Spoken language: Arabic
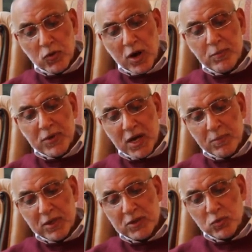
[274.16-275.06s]
وعمي
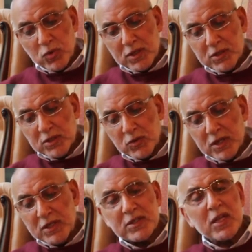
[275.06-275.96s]
احمد ووالدي
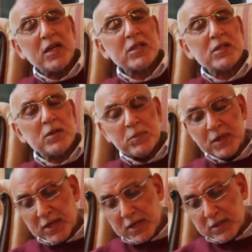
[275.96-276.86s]
وكان لي ثلاث
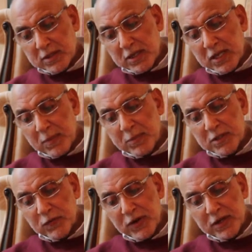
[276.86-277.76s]
بنات اللي
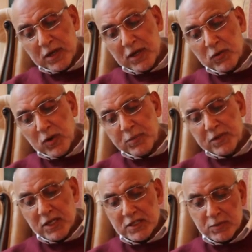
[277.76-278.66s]
عمتي فايقه
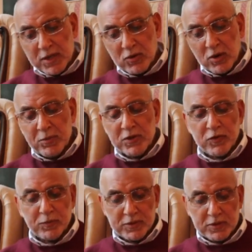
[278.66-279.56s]
وعمتي اسماء وعمتي
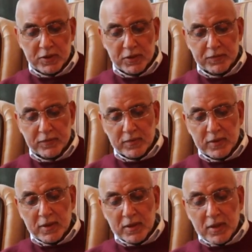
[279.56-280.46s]
فاطمه الزهراء.
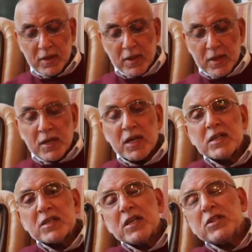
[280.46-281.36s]

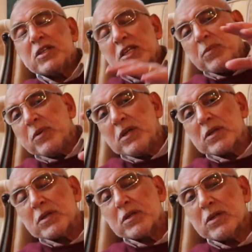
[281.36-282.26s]
كان جدي
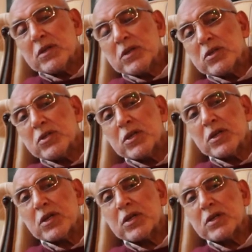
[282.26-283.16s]
الكبير
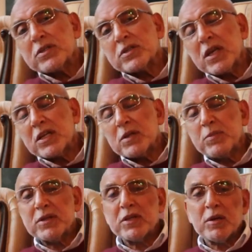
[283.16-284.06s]
الشيخ السيد
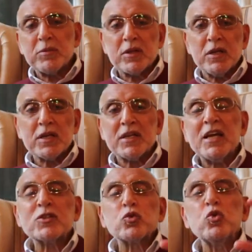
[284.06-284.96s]
البنا رحمه الله عليه كان
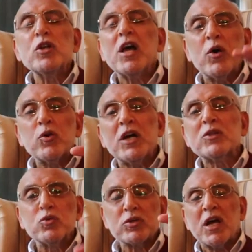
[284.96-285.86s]
عايز كل
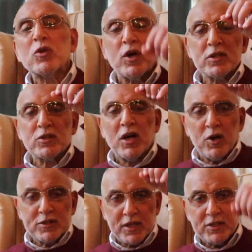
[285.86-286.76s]
اولاده يطلعوا
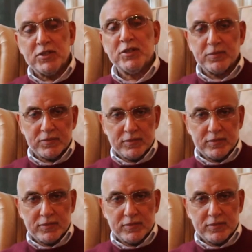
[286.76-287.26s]
يطلعوا ازهريين.